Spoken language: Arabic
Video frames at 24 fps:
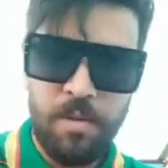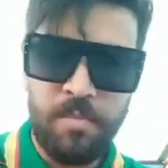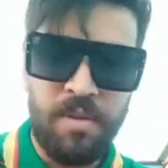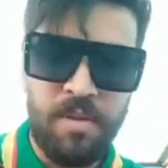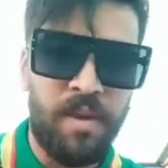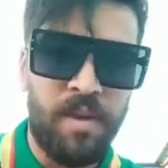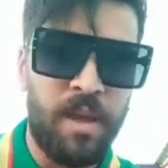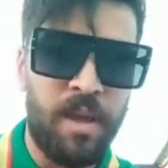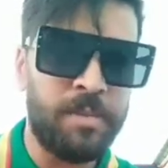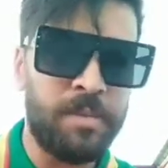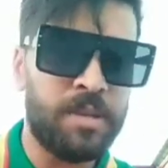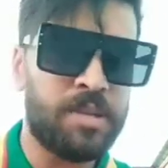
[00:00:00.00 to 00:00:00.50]
ما
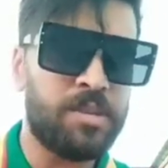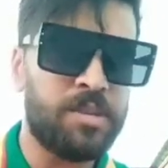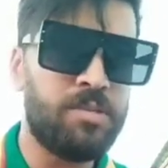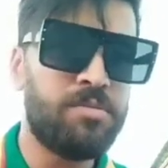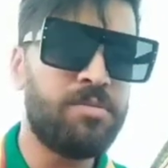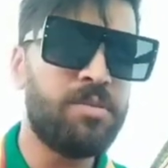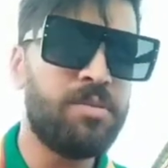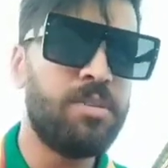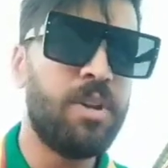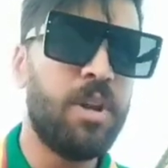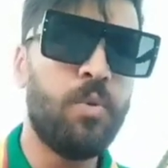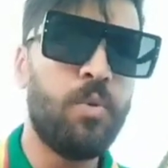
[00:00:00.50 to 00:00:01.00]

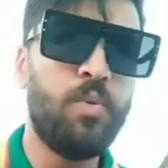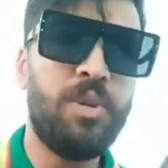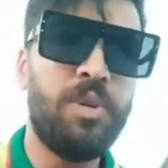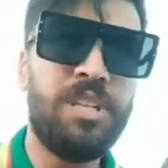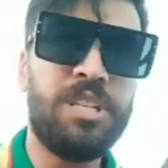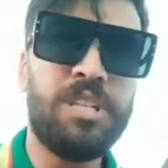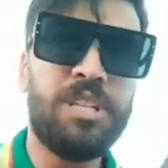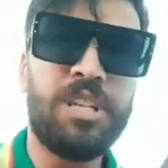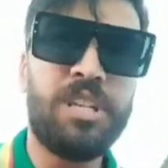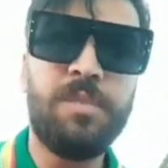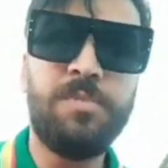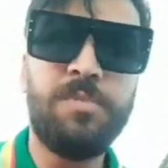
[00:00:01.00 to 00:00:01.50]
فهمتش
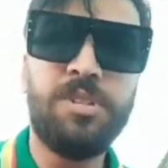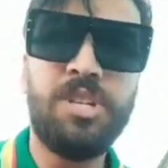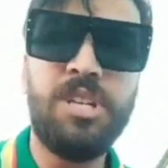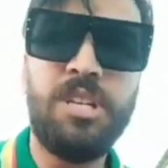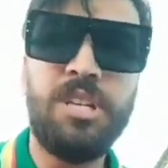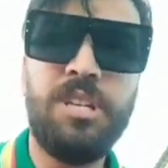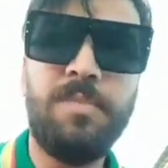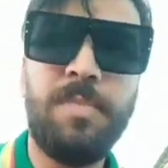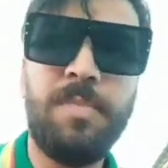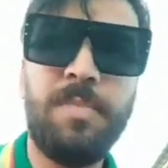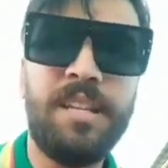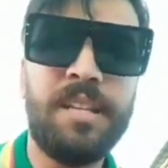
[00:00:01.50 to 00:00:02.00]
وليت
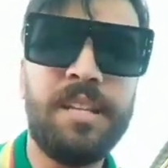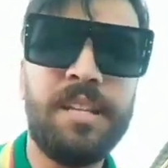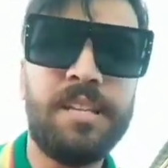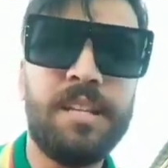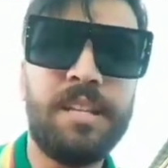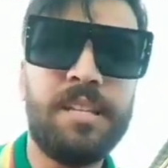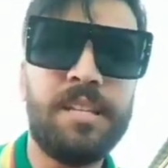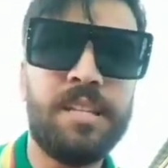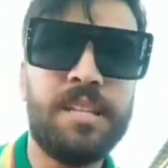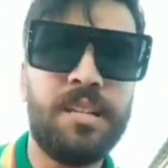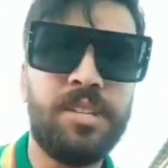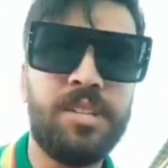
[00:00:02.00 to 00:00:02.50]
كنمشي ليه مع ديك
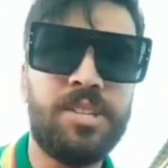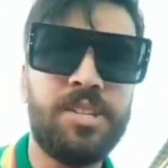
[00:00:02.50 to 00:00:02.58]
ثلاثه